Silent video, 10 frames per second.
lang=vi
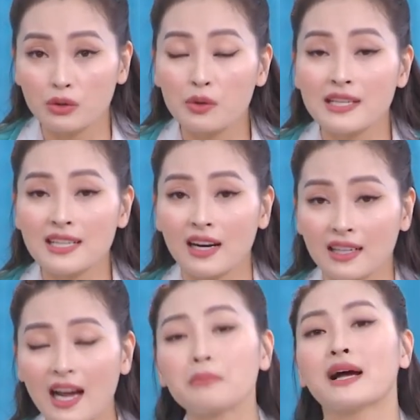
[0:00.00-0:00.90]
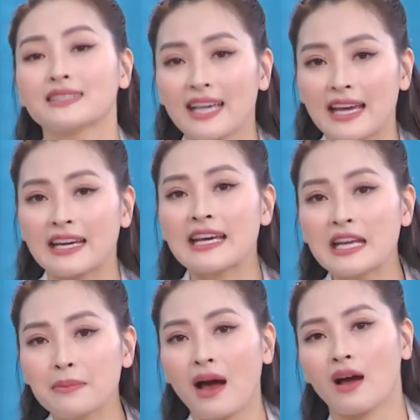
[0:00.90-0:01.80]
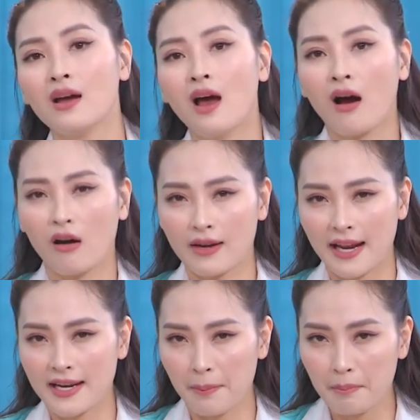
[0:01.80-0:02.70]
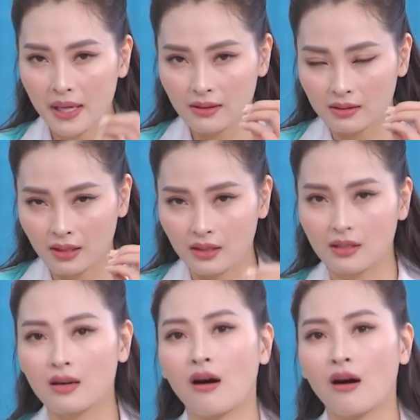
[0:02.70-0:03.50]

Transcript: tôi nghĩ rằng là các bạn trẻ khi mà họ đã nắm bắt được thời cơ,